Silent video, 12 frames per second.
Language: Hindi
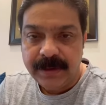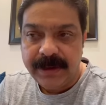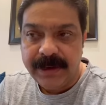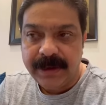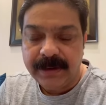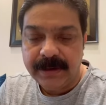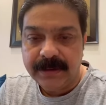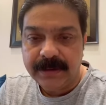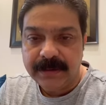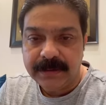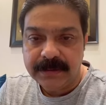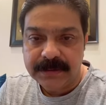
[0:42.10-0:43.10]
एक
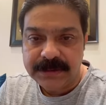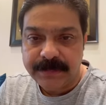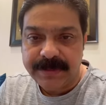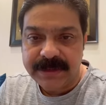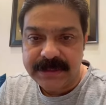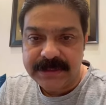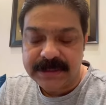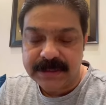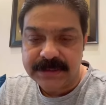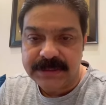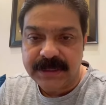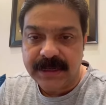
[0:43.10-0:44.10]
सामाजिक
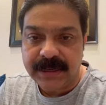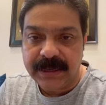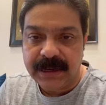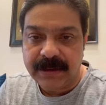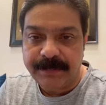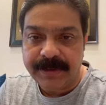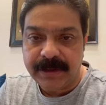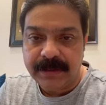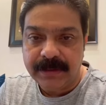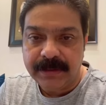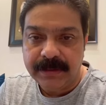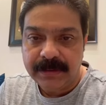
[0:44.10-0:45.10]
संस्था की यहाँ पर
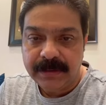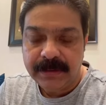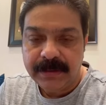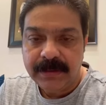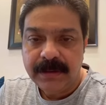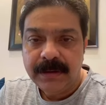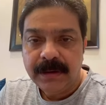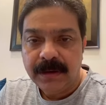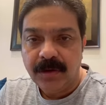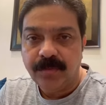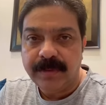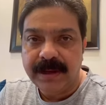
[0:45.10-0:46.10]

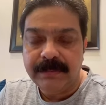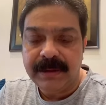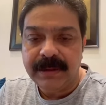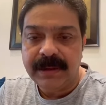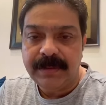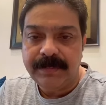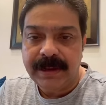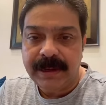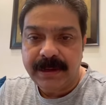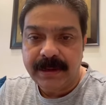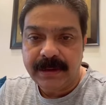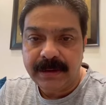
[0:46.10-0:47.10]
हनुमान मंदिर
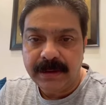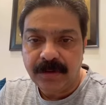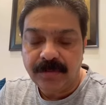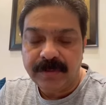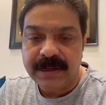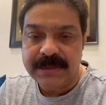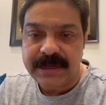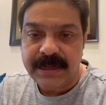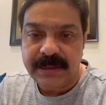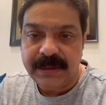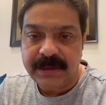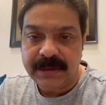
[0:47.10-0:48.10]
में हनुमान
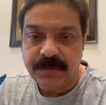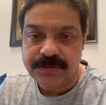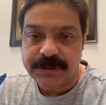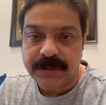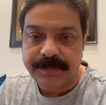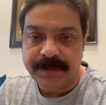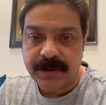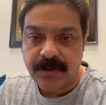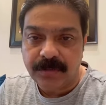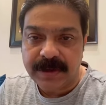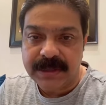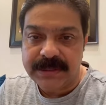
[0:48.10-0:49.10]
जयंती के अवसर पर
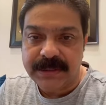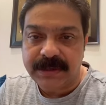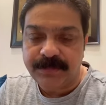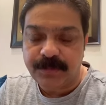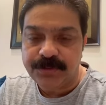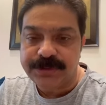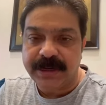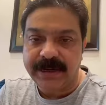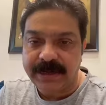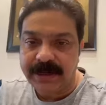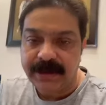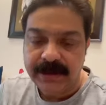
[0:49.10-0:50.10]
हनुमान जी की पूजा
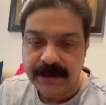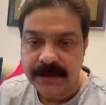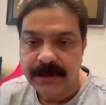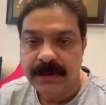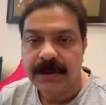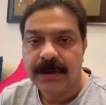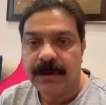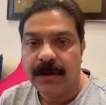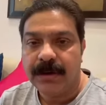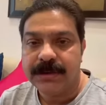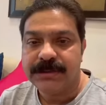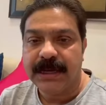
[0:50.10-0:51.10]
की
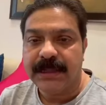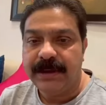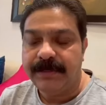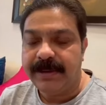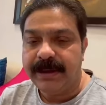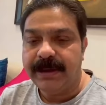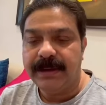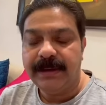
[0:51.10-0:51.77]
और साथ ही में